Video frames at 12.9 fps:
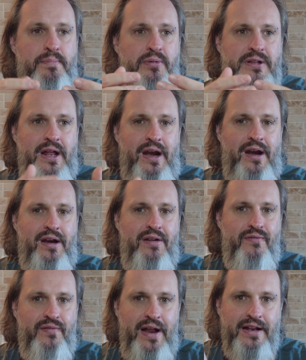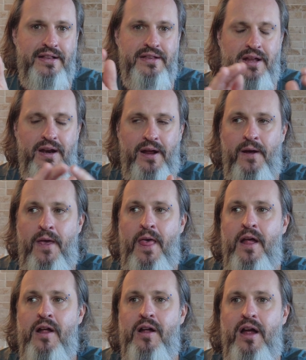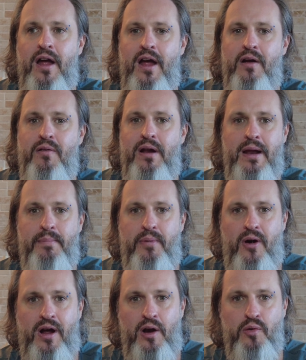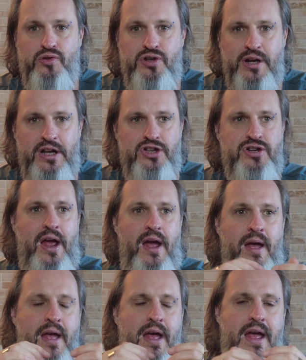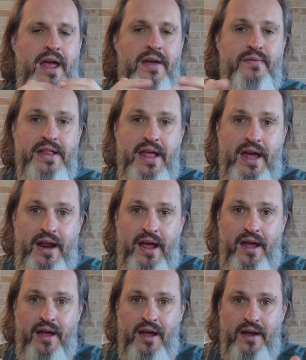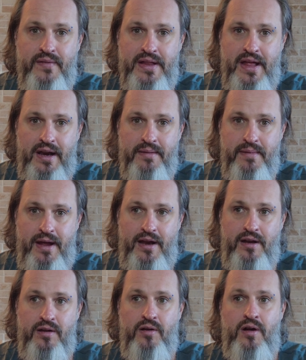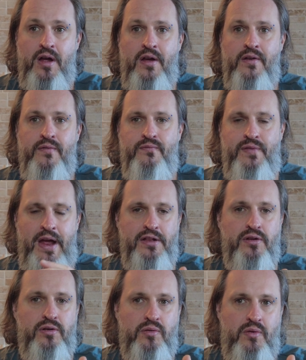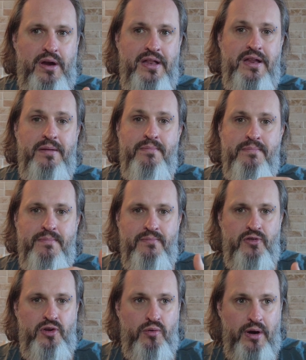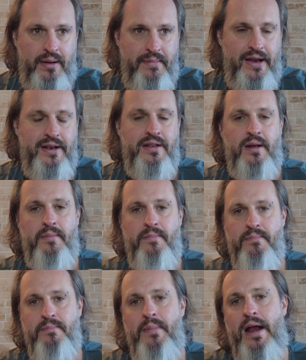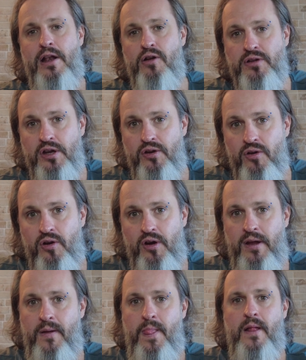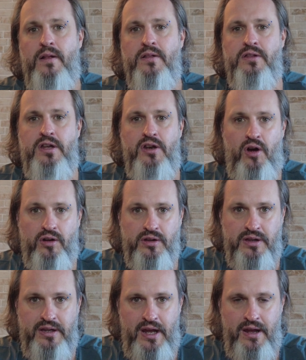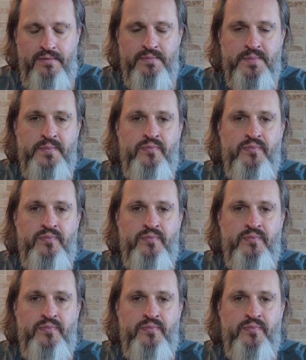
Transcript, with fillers: poter riflettere eh, quella poca luce che c'è e vedere, e vedere meglio. Vedono quindi sicuramente meglio di noi di notte,